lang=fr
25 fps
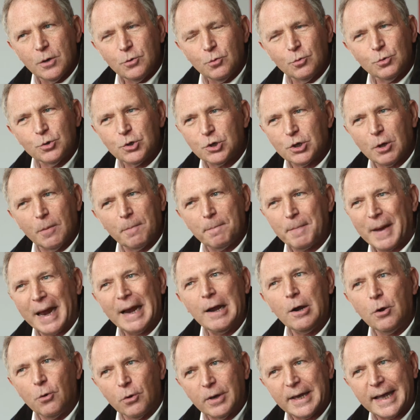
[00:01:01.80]
nous ne sommes pas
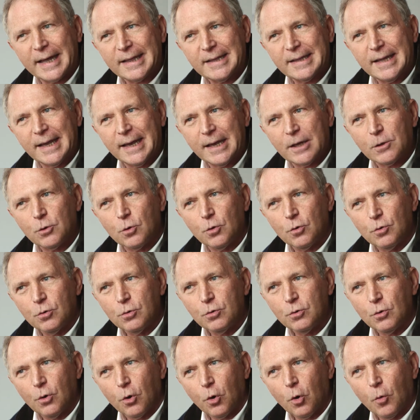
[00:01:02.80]
locataires de
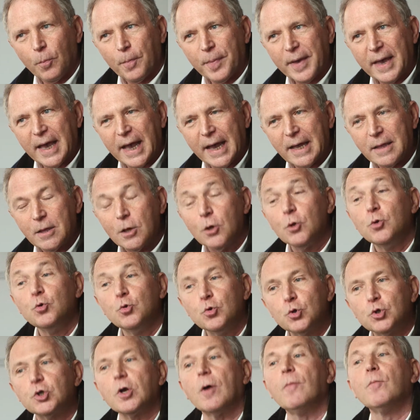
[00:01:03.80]
l'Union européenne,
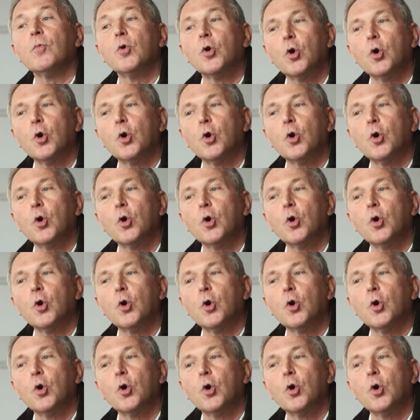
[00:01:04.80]
nous sommes